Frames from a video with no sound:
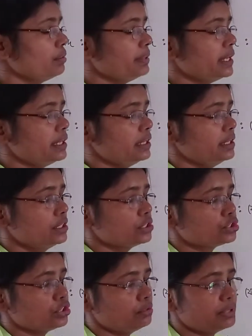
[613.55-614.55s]
হবে
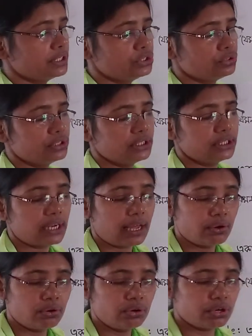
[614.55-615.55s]
সমান যদি
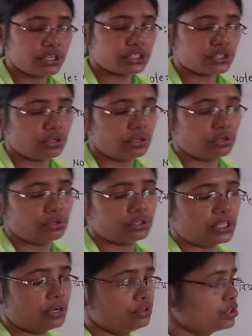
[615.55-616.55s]
নাও হয় সহগ
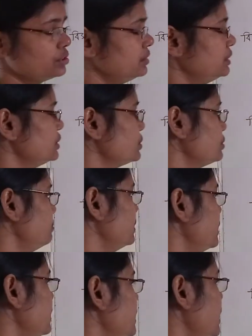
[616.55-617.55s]
তাও সদৃশ
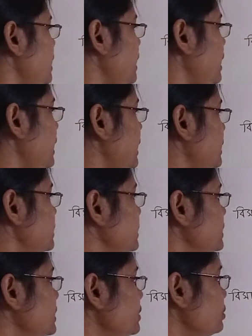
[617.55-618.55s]
হবে আর
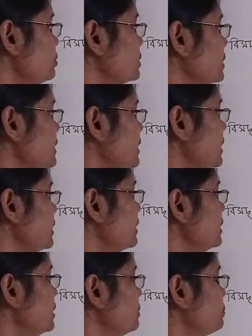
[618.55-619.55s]
দ্বিতীয় কথাটা
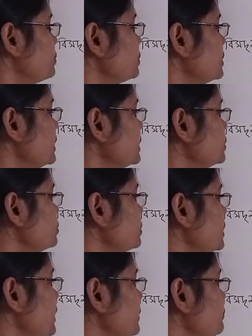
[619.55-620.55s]
প্রতীক
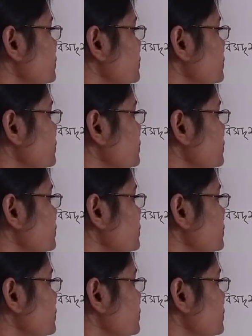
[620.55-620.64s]
যদি